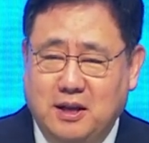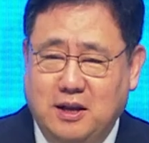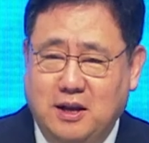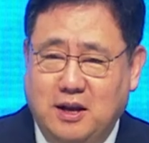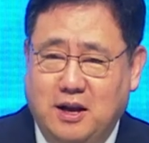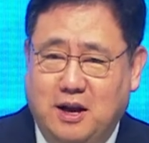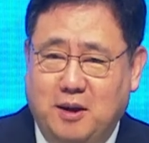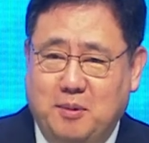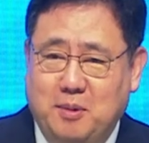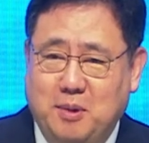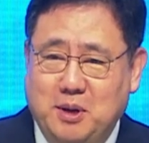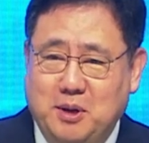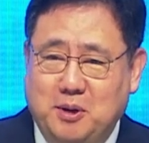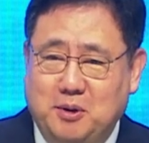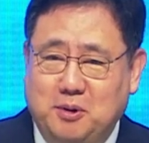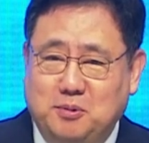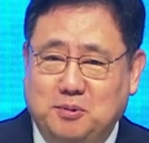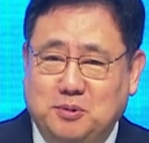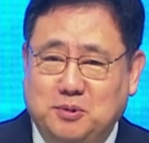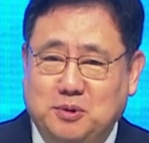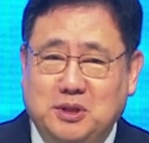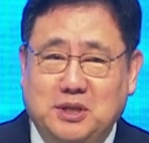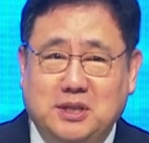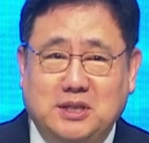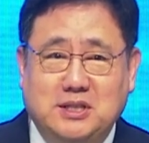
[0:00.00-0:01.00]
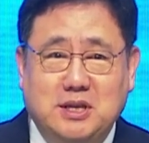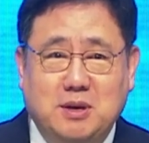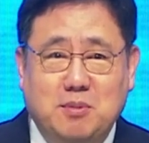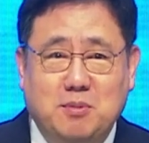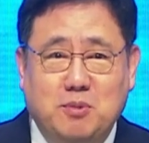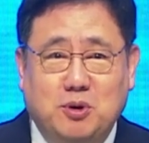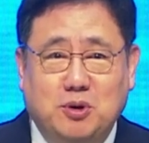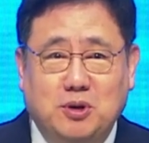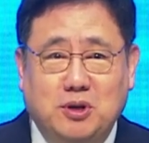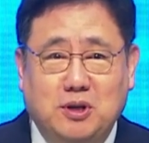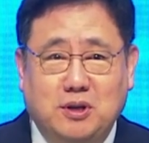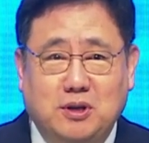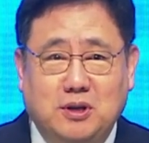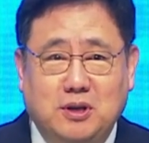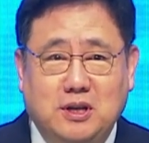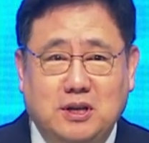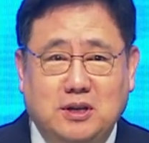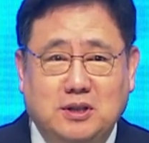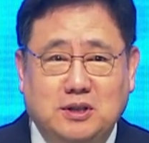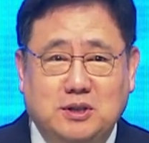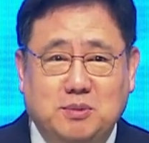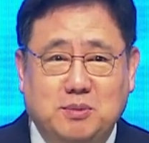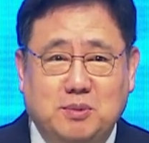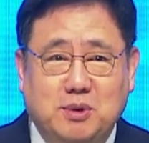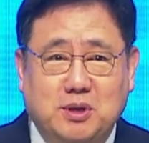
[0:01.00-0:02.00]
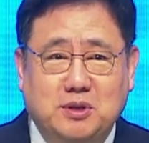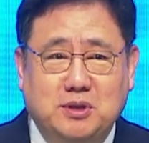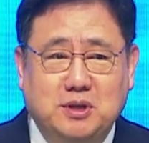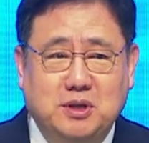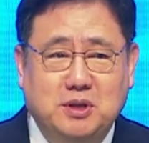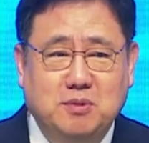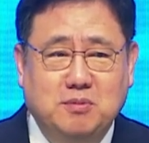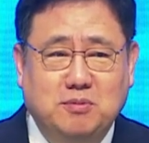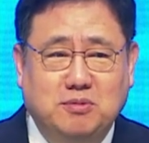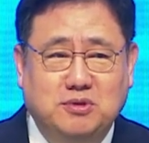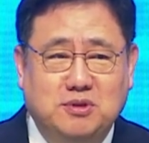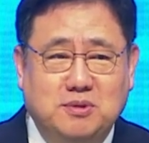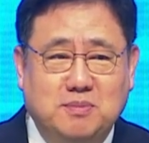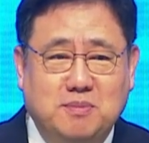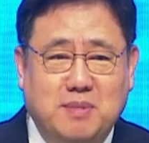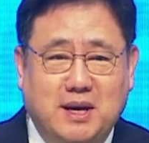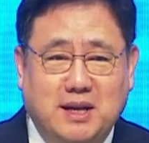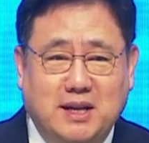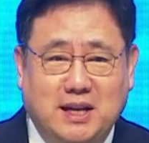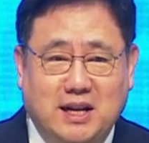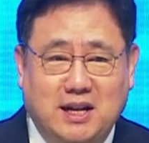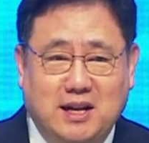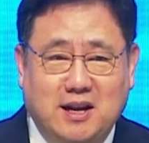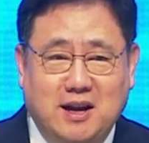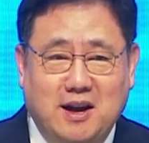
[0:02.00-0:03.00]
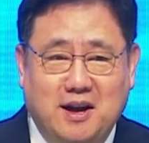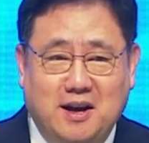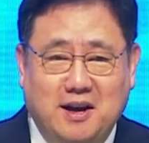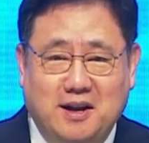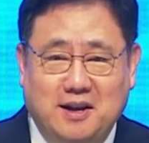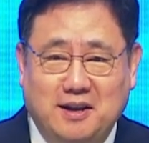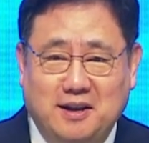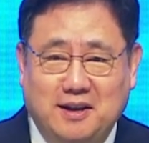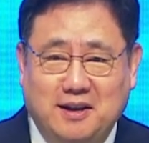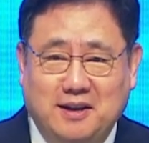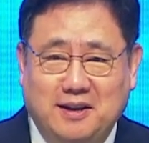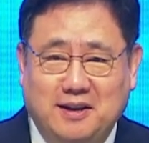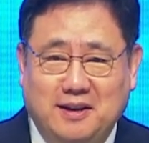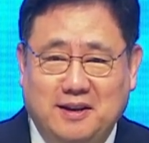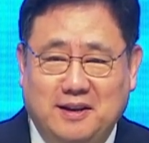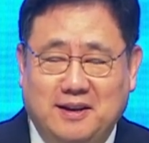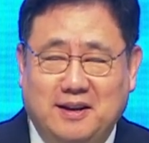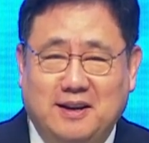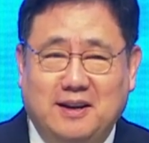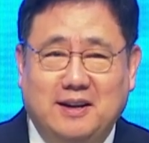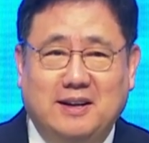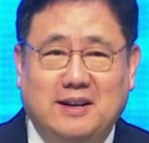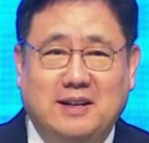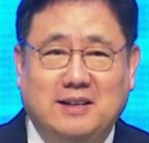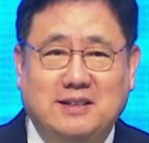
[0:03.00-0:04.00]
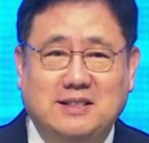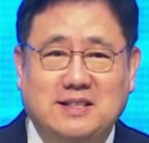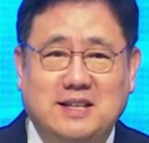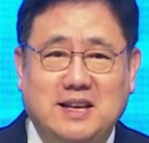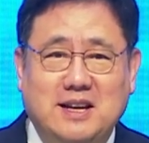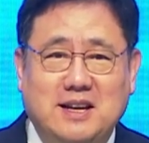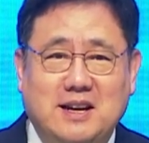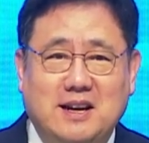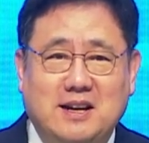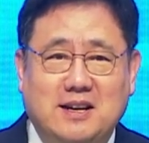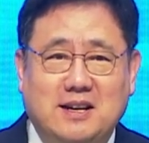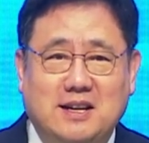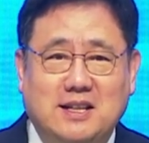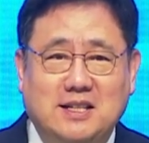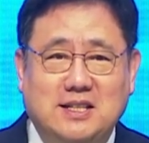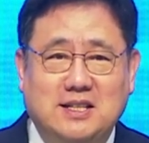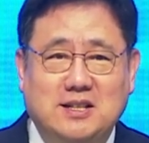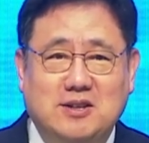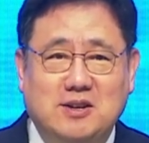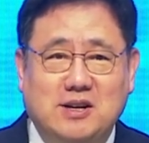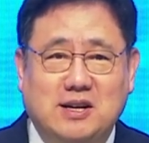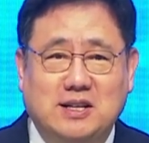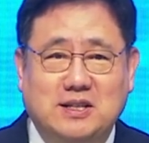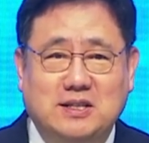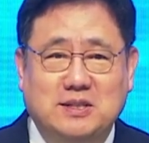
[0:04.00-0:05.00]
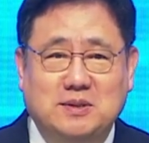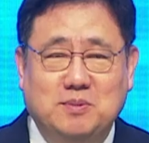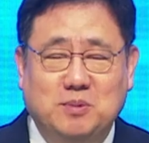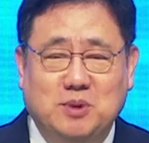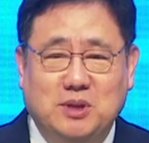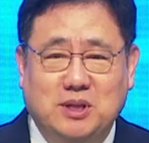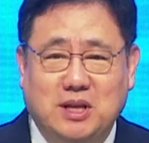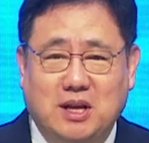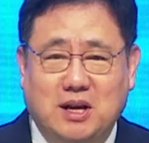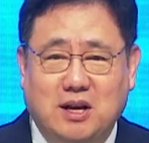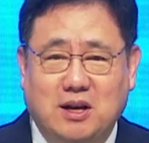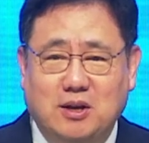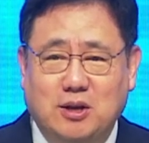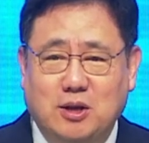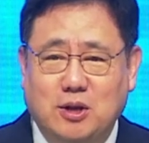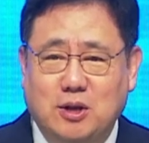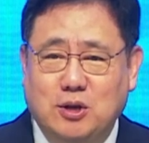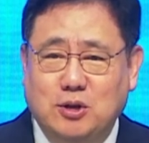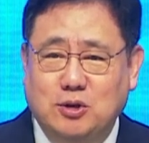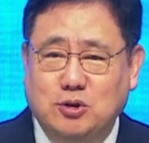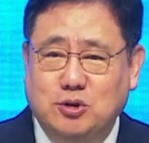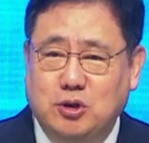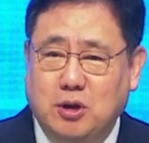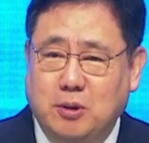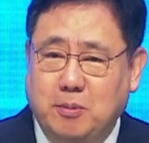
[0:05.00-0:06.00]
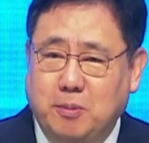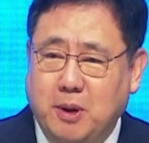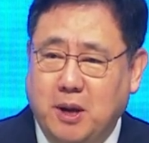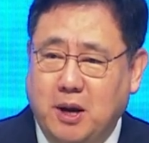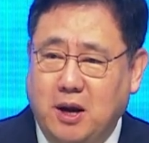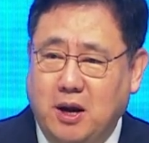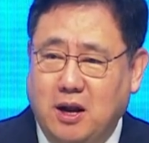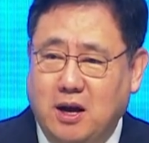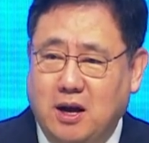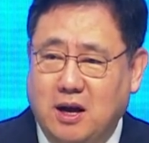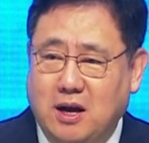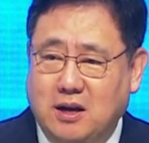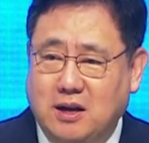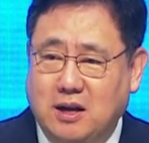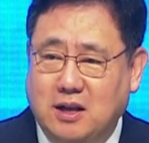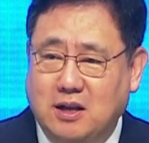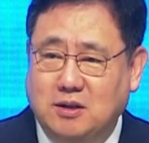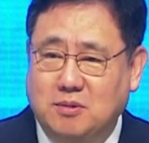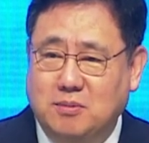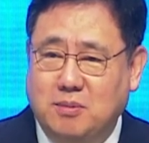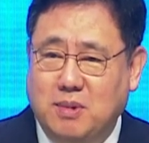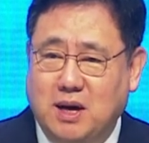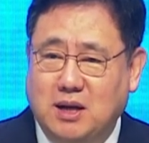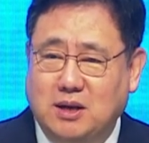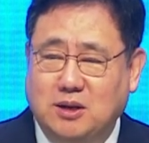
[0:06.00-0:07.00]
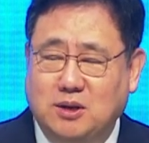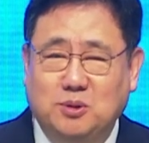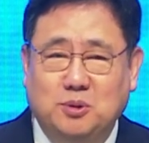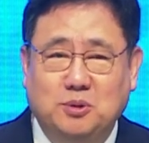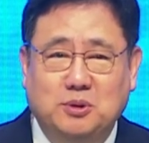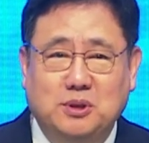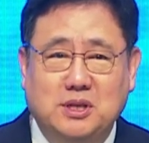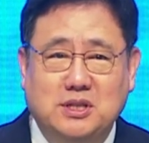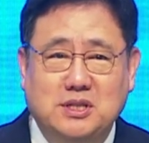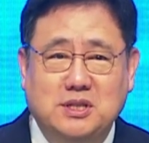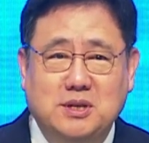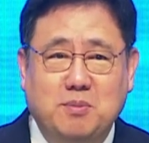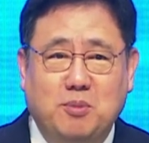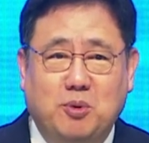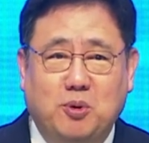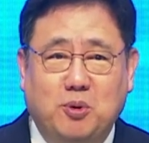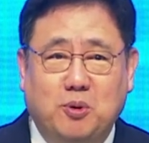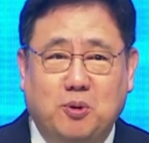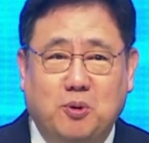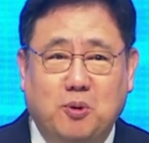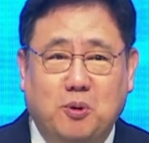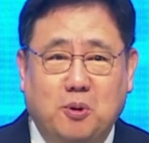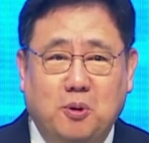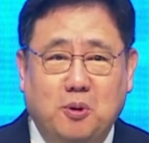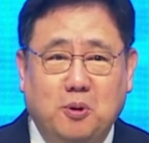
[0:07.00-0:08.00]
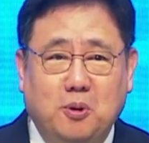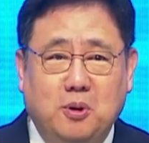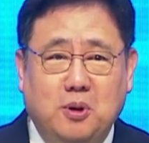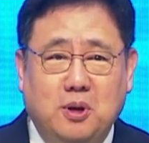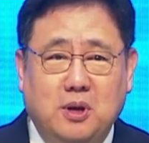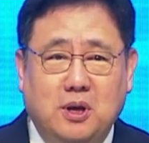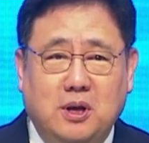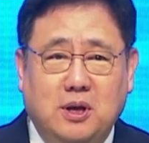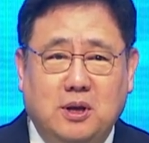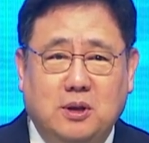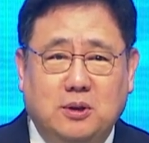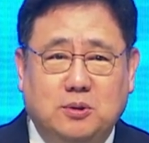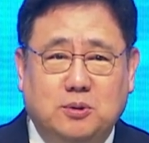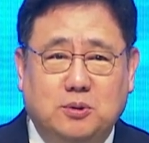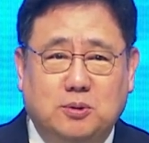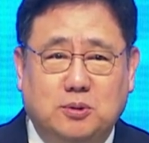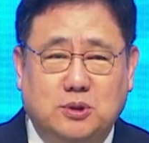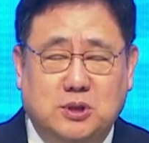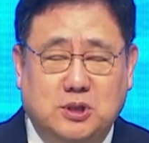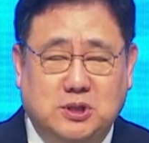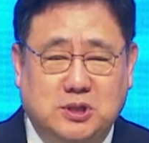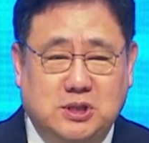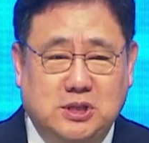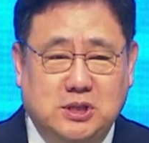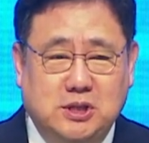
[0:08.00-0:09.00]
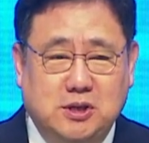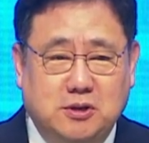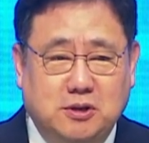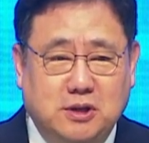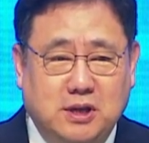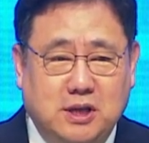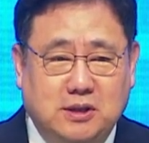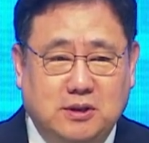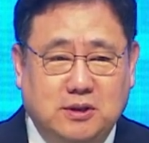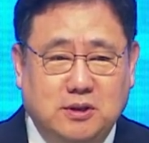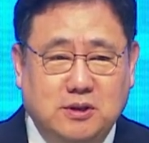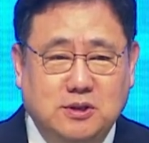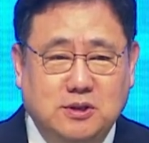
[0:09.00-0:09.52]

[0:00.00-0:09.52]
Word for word: 아마 여러분 이 제목을 읽으시면서 이게 무슨 말일까 라는 생각을 하실 것 같습니다. 쉐펠라라는 말은 도대체 뭐고 또 치열했던